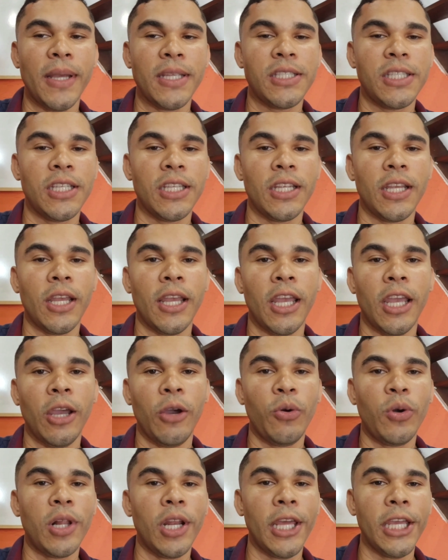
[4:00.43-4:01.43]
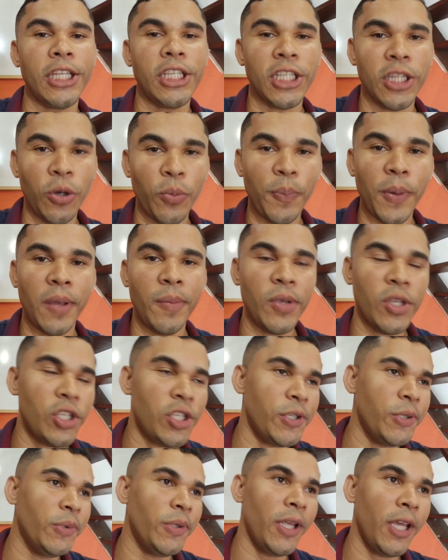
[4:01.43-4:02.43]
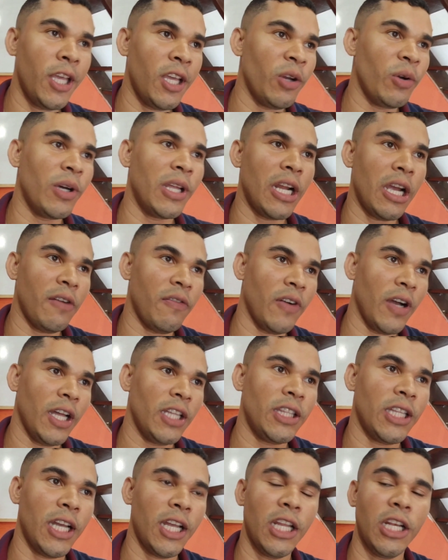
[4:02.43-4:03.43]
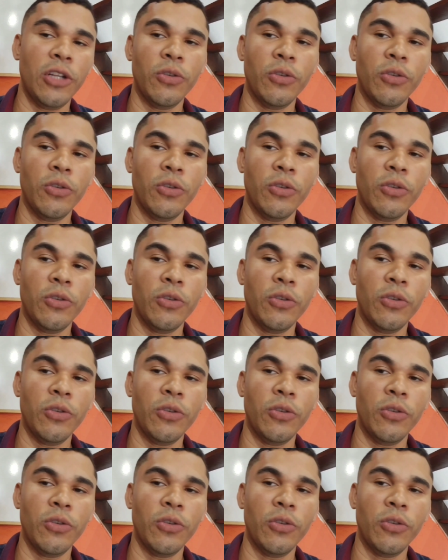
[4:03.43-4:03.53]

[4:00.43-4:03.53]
mas é, o cliente não permitiu, né, eu gravar, tá?